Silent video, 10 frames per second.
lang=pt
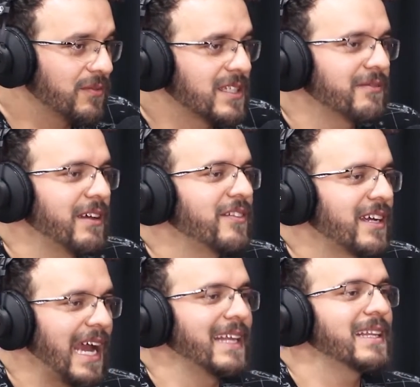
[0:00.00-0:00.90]
você vai
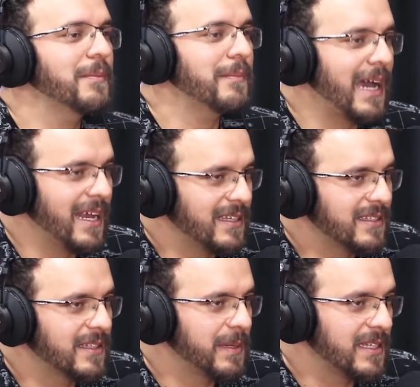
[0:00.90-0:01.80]
ficar ainda mais
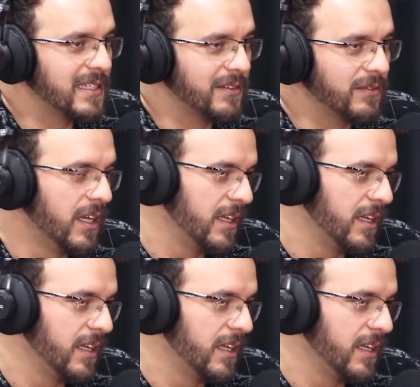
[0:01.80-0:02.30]
depressivo.